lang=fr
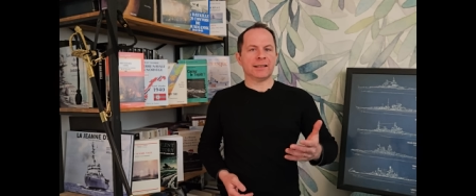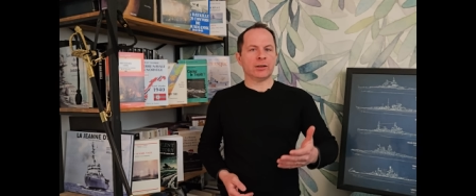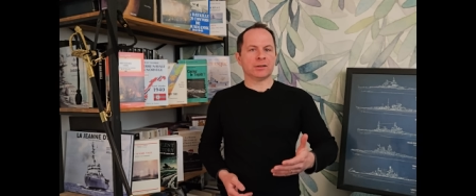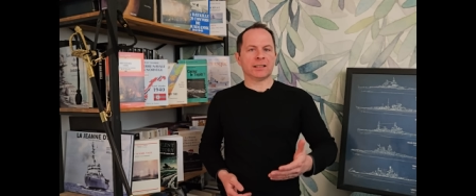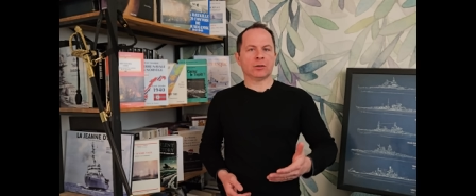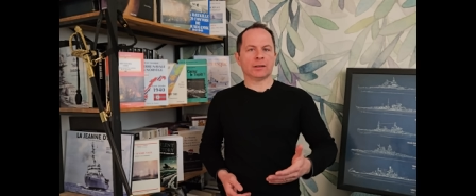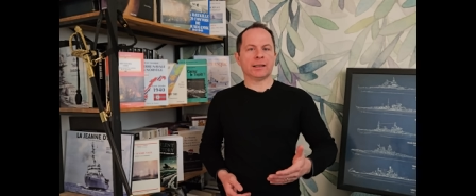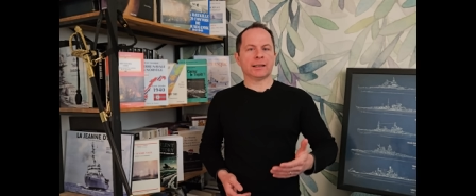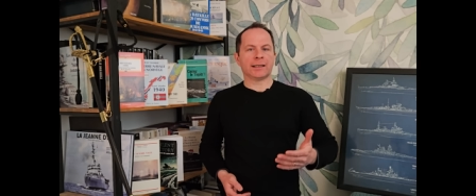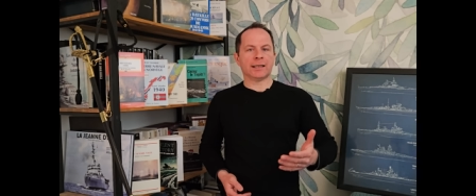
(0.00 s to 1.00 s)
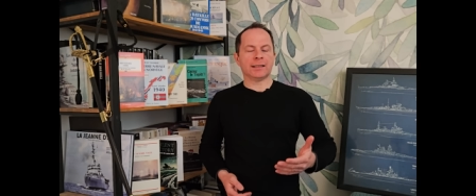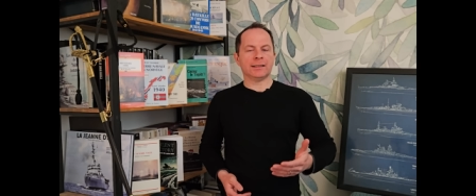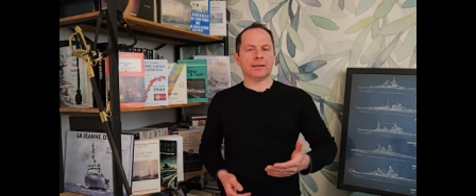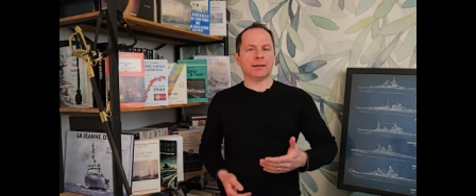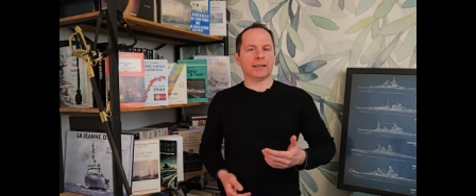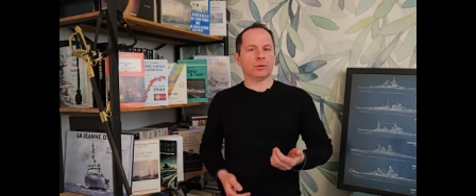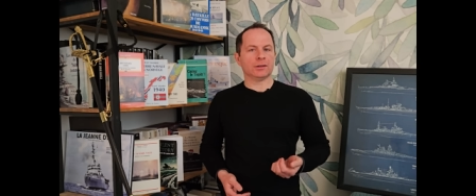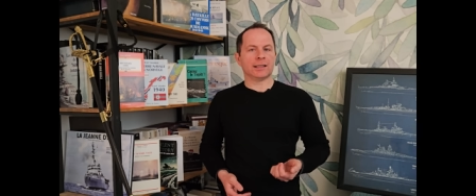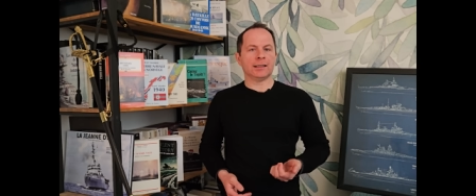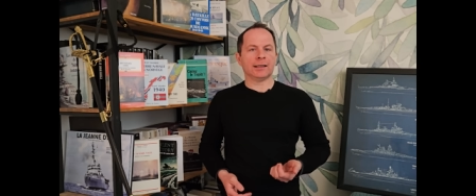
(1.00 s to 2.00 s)
néo-zélandais, canadien et
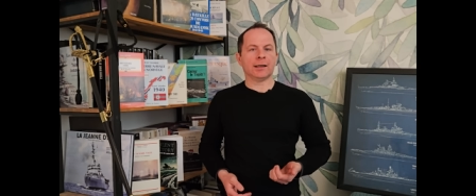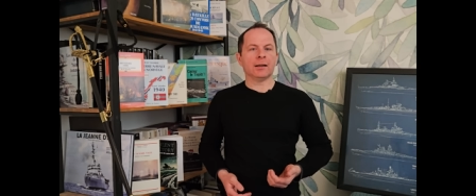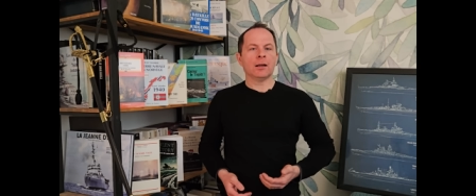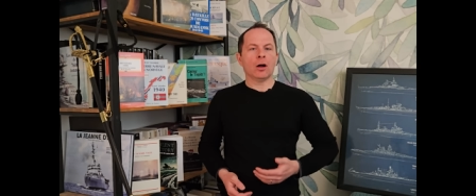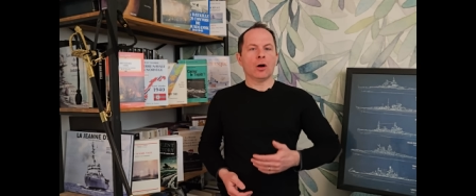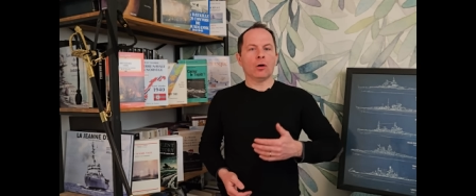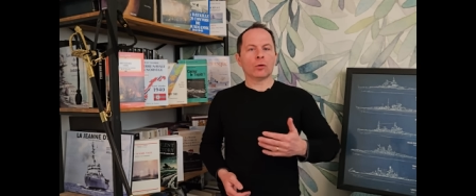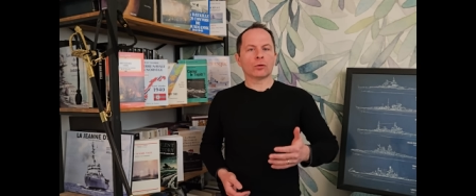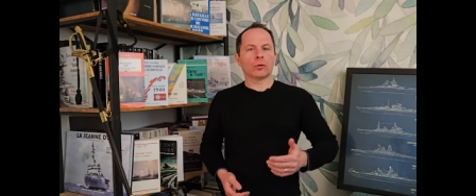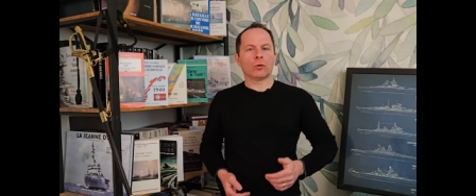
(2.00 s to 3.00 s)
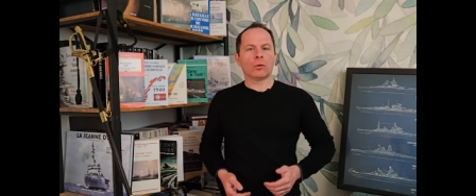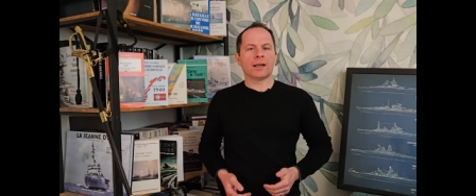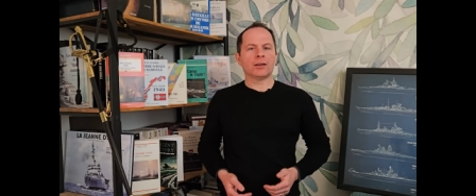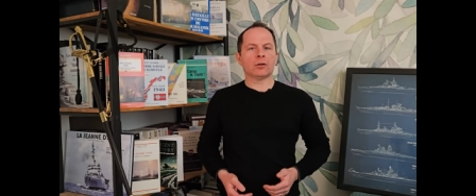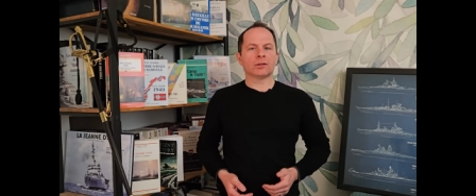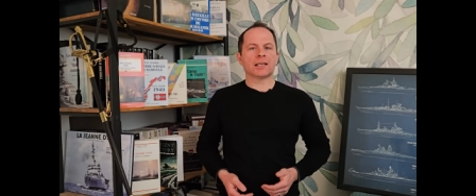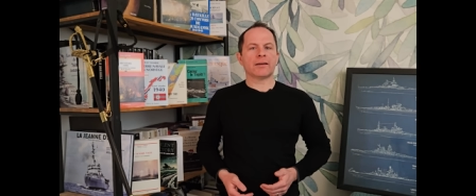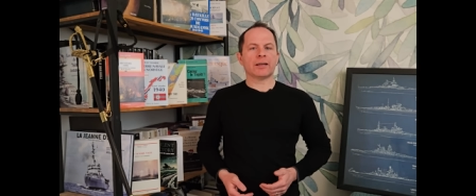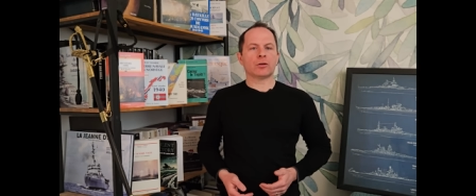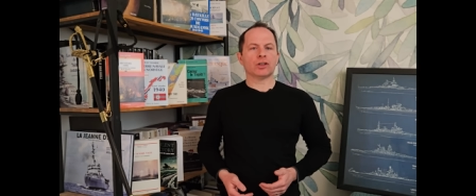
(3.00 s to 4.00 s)
australien, Londres rompt l'alliance
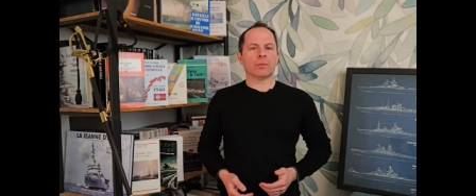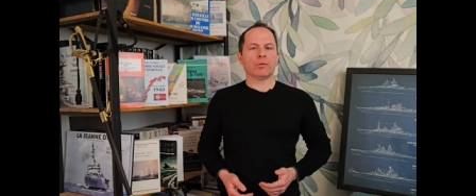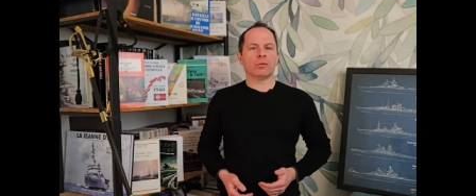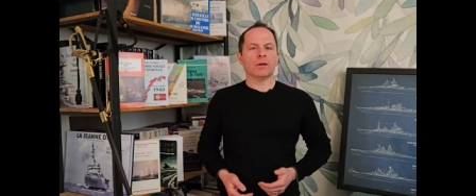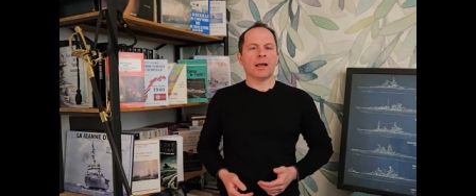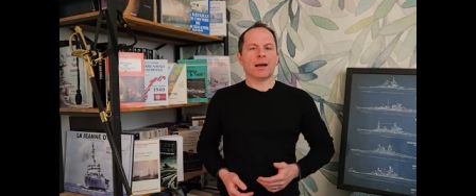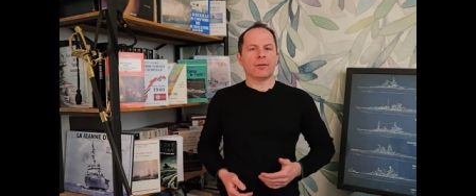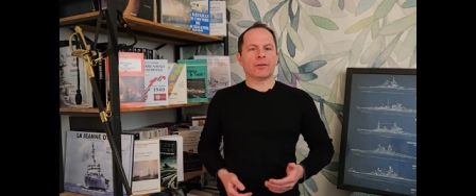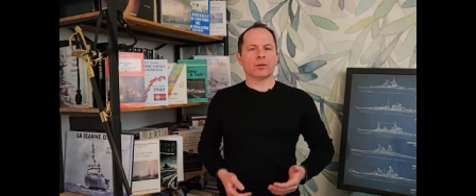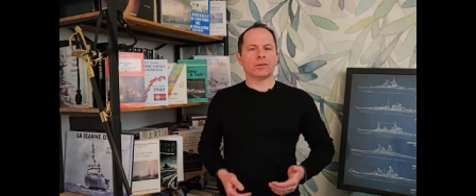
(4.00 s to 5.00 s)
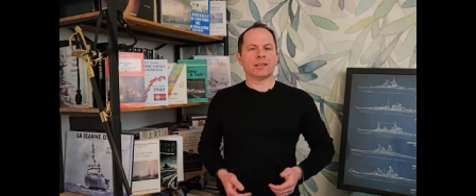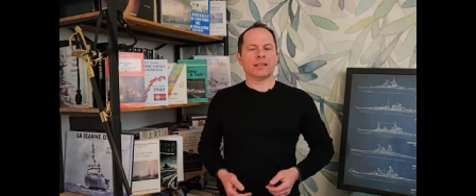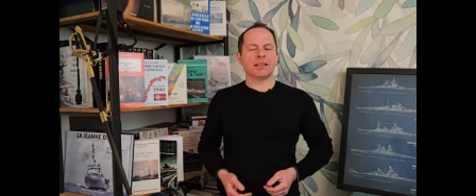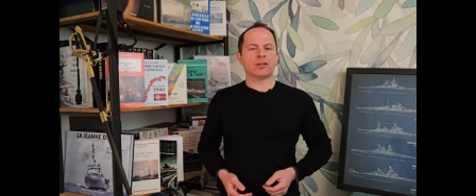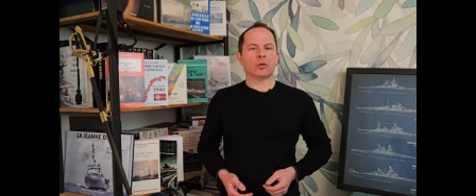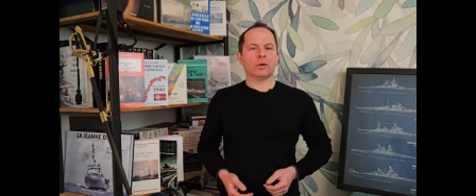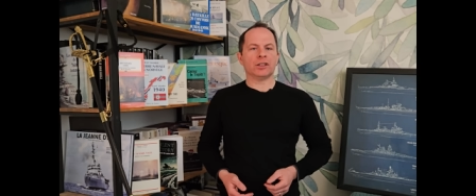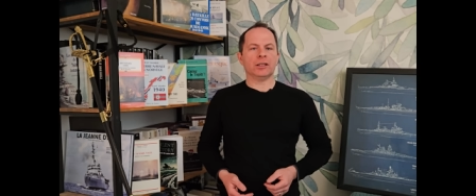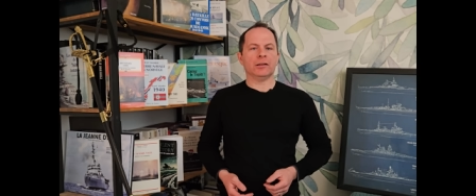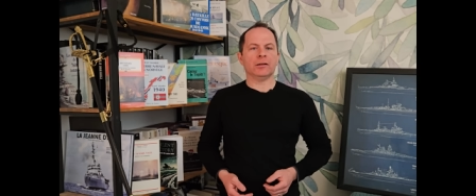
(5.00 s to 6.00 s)
avec le Japon afin de s'aligner sur
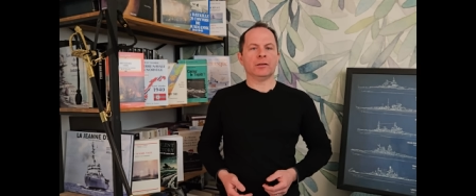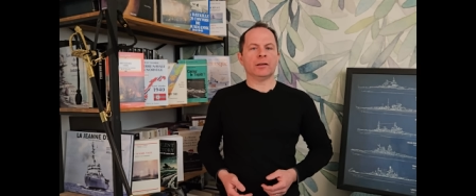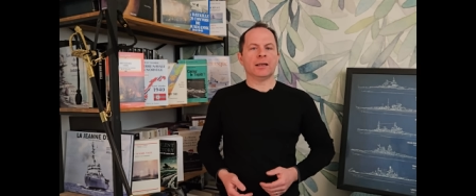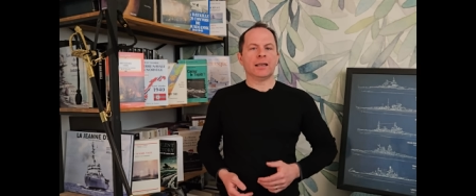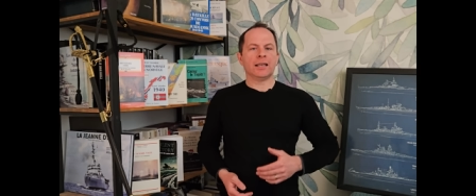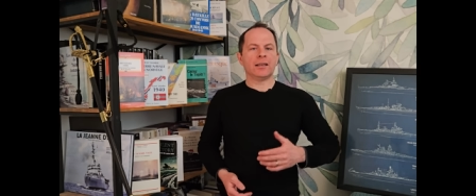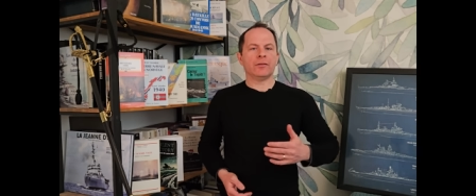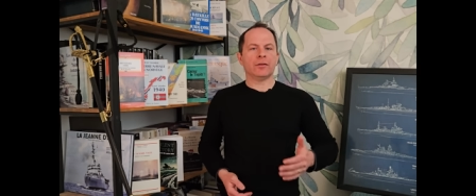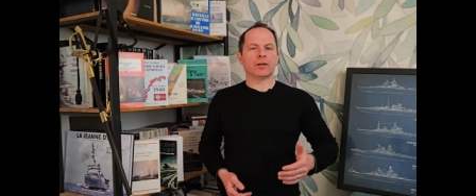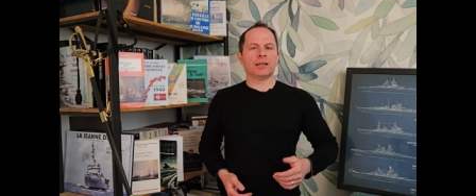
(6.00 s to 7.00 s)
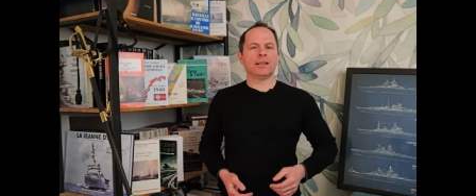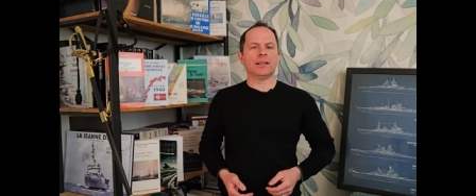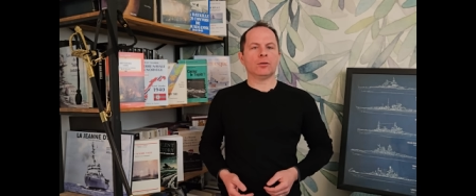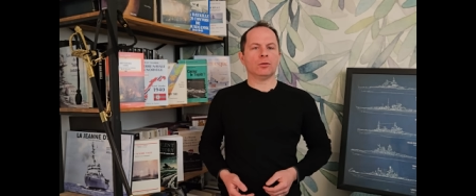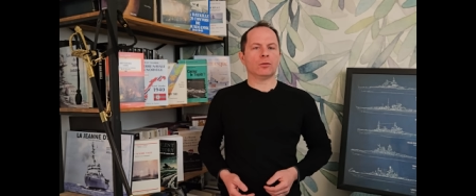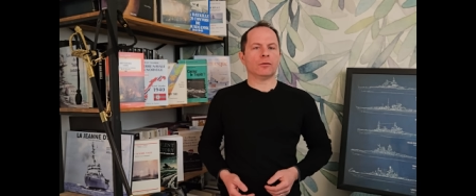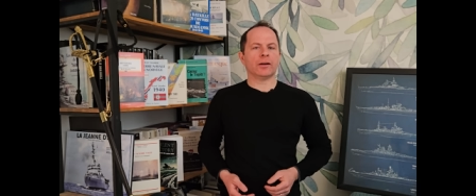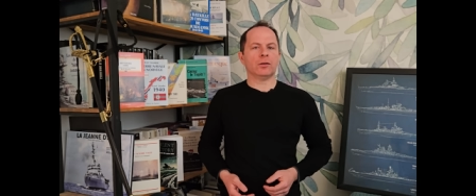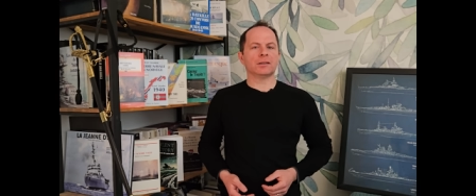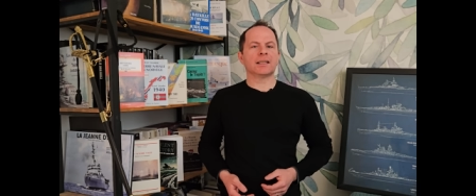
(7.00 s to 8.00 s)
Washington et évoque l'idée d'une
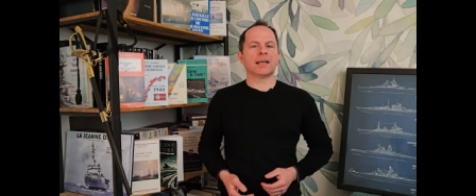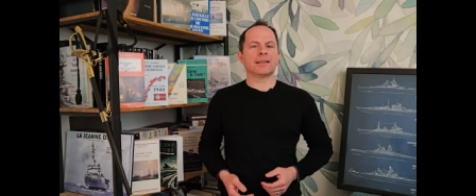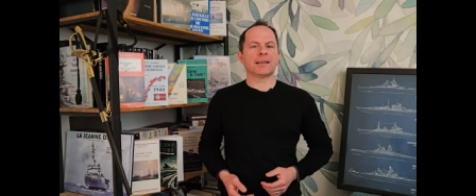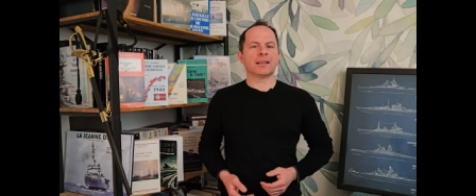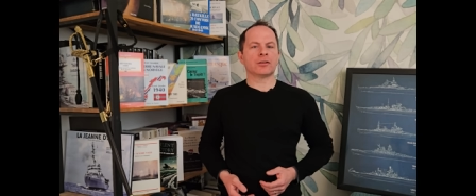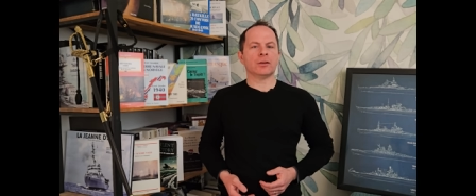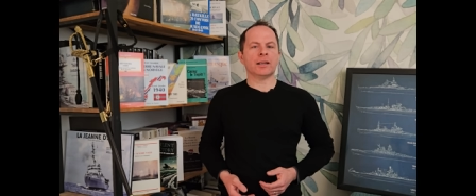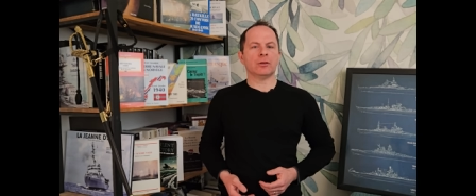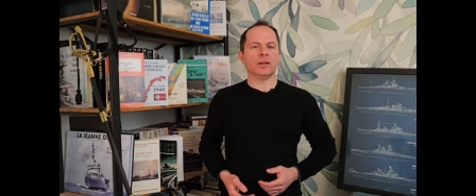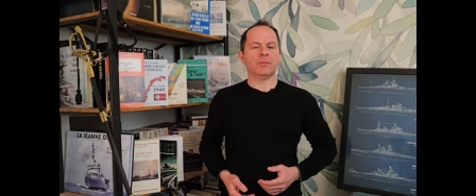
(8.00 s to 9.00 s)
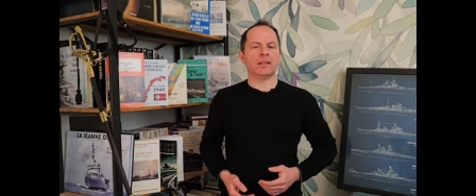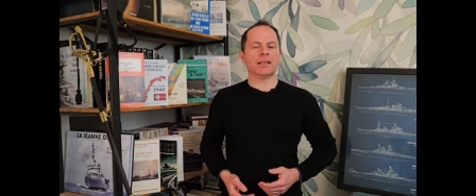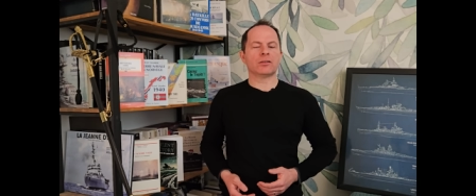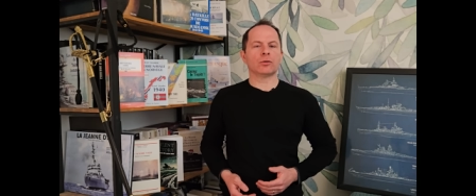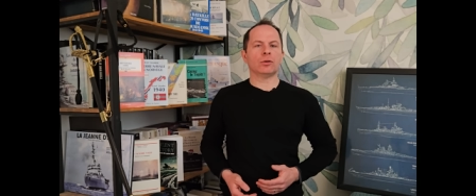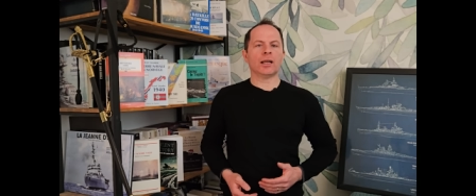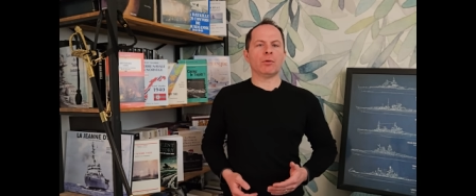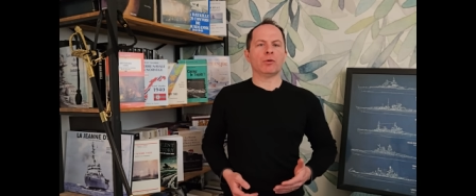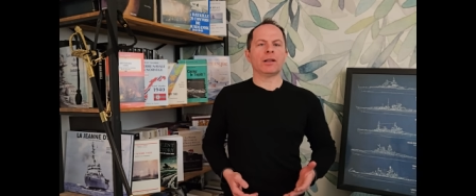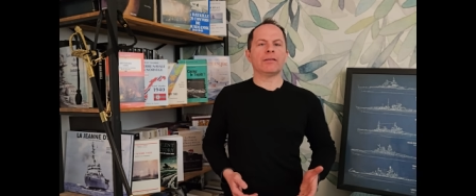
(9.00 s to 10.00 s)
conférence internationale de limitation de
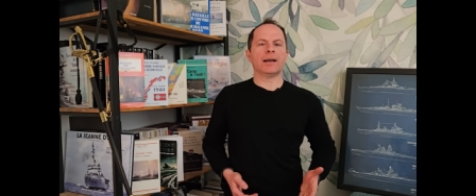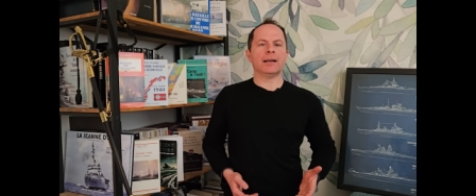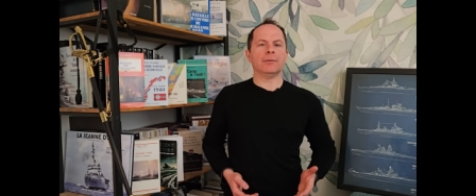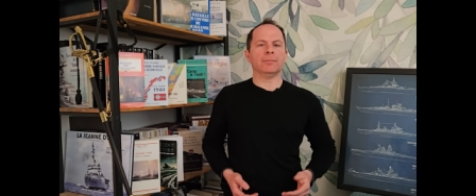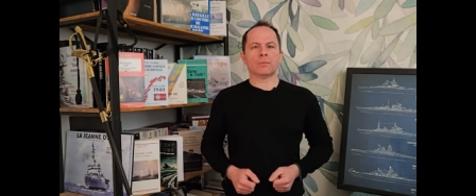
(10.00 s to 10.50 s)
l'armement naval.